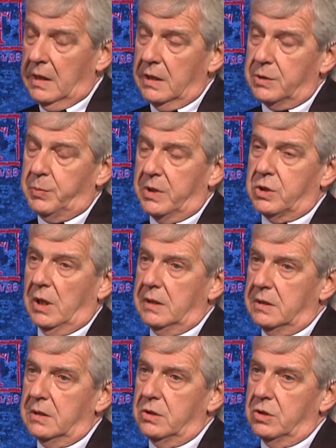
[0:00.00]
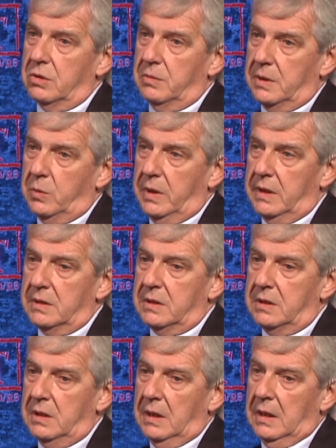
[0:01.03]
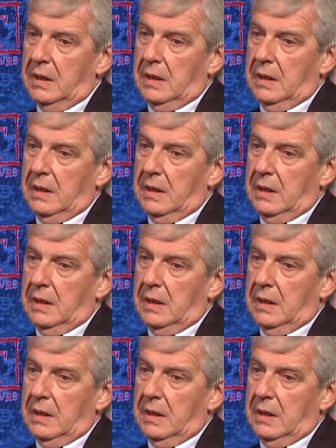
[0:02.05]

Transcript: specialistici come questi